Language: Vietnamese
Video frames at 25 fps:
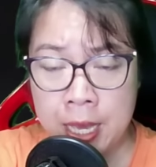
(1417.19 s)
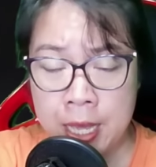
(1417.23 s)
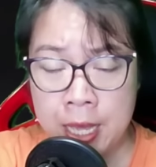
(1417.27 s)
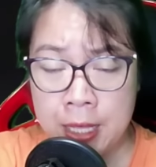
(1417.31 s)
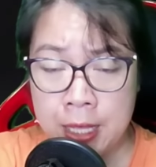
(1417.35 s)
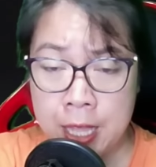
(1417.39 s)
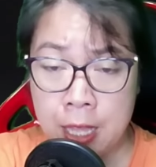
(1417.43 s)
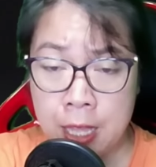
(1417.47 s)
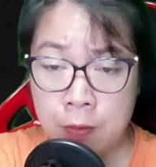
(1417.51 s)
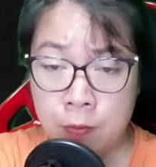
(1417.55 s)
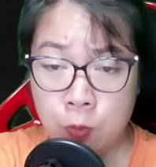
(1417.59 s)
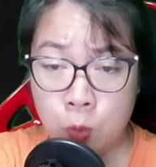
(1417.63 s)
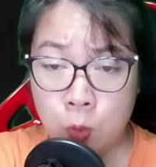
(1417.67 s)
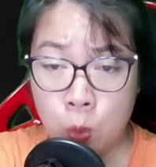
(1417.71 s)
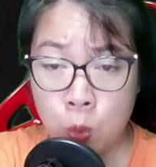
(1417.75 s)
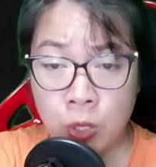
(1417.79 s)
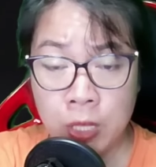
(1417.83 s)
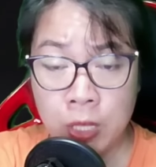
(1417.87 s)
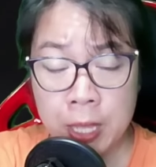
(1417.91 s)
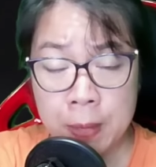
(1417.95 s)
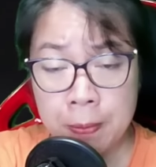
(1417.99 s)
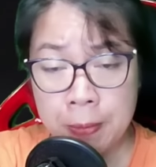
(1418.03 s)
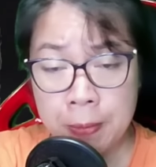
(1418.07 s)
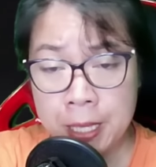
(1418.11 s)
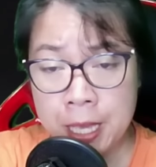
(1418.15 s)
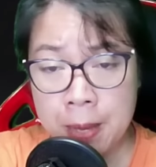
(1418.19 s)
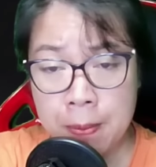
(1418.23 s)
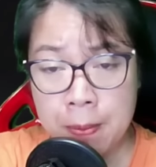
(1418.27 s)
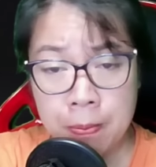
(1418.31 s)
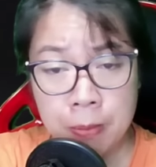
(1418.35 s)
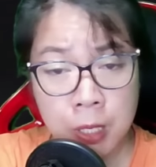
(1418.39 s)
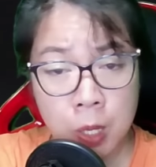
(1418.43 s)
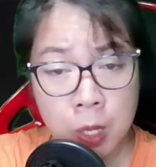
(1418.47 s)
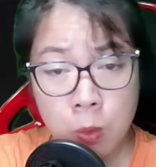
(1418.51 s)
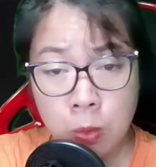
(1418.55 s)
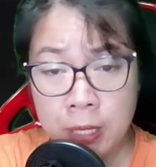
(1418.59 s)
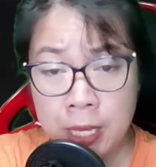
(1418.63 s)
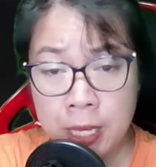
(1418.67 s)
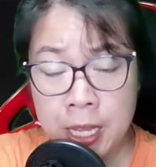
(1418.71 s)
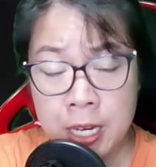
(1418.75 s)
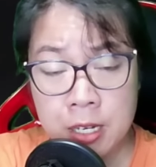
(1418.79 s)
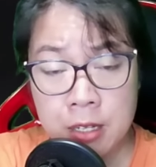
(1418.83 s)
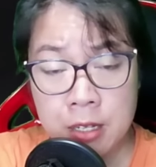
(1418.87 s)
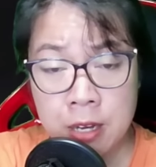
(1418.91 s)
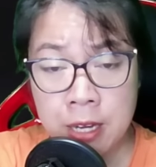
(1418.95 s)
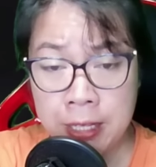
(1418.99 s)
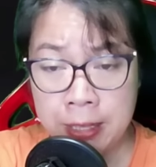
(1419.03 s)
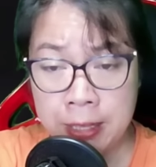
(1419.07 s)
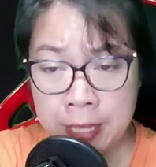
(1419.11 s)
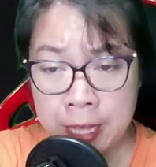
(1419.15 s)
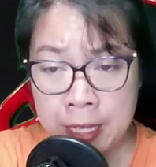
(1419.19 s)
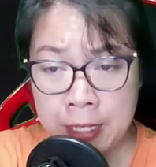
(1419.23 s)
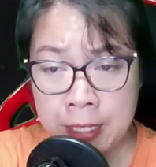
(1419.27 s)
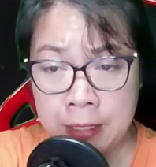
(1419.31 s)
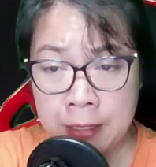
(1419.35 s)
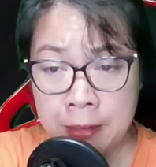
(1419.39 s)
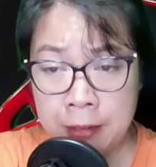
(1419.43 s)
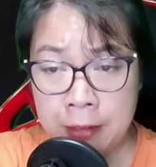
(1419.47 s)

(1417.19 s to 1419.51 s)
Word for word: Thiên Vũ tìm kiếm không ít người tình